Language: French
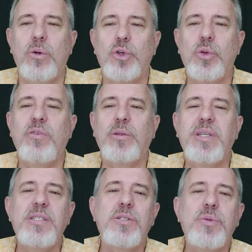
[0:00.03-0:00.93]
Aujourd'hui, on va
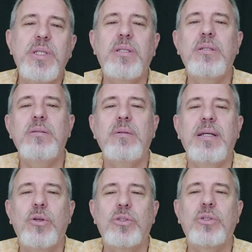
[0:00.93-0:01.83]
donner suite
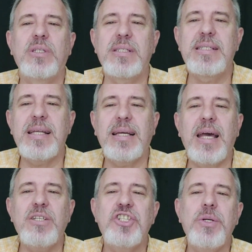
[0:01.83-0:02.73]
à notre
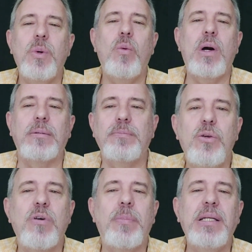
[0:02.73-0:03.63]
saga Chihuahua.
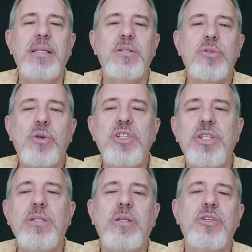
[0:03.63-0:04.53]
Et on va parler des
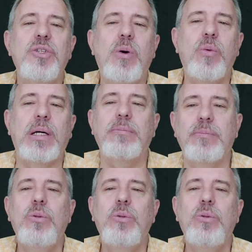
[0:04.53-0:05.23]
origines des Chihuahuas.